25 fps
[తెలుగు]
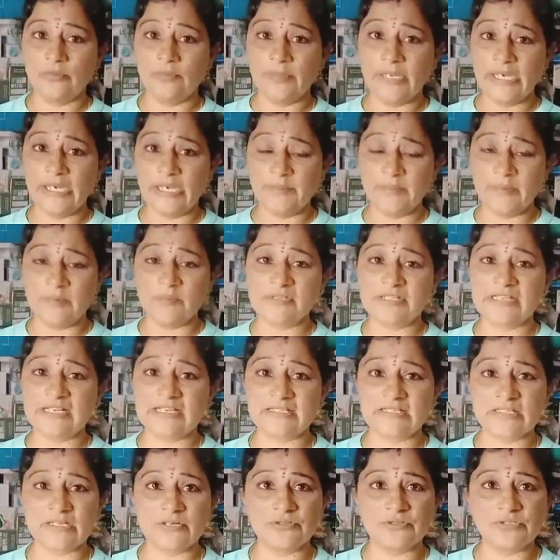మినిమం
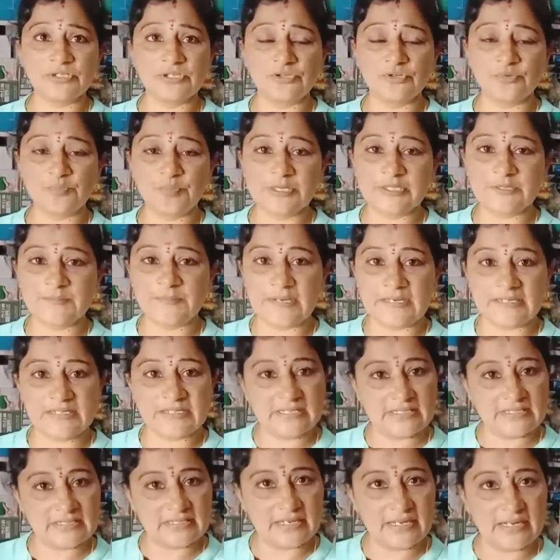సిక్స్ థౌజండ్ రూపీస్
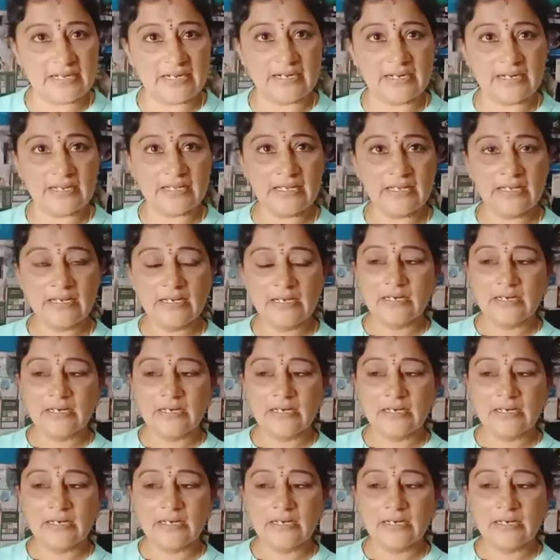పర్చేజ్ చేయాలండి